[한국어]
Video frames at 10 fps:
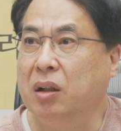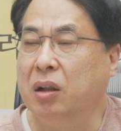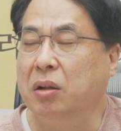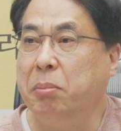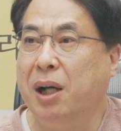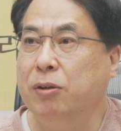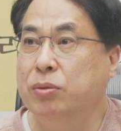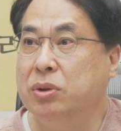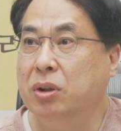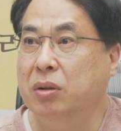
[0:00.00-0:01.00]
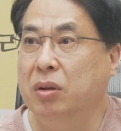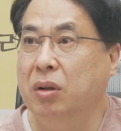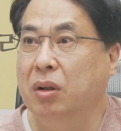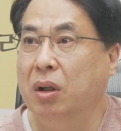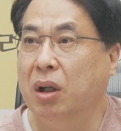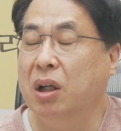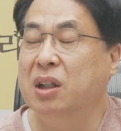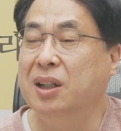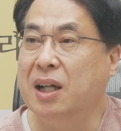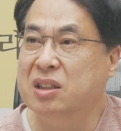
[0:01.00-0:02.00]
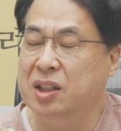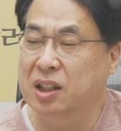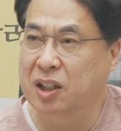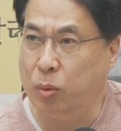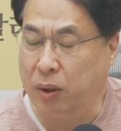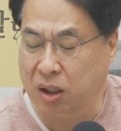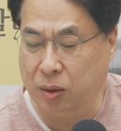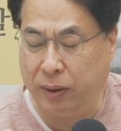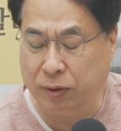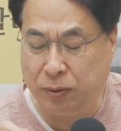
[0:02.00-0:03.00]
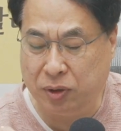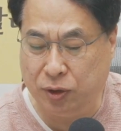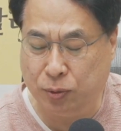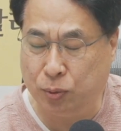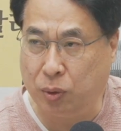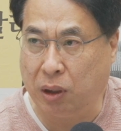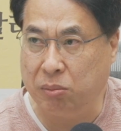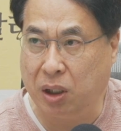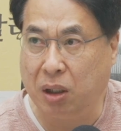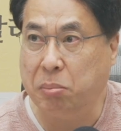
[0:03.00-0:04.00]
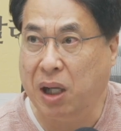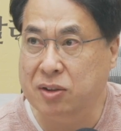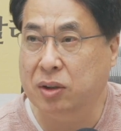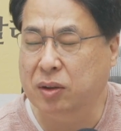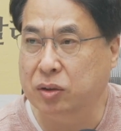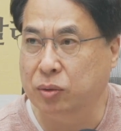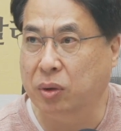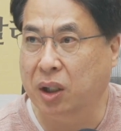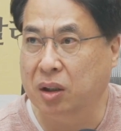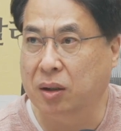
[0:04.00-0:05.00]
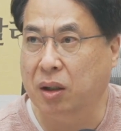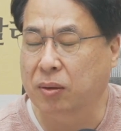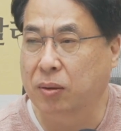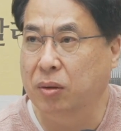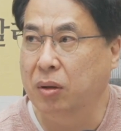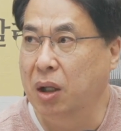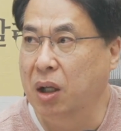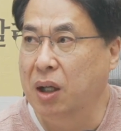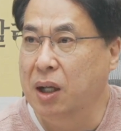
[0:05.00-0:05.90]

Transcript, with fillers: 예. 한 팔, 구천억? 그 당시 기, 그 환율 기준으로 하면 한 팔천억 정도 되는 것 같고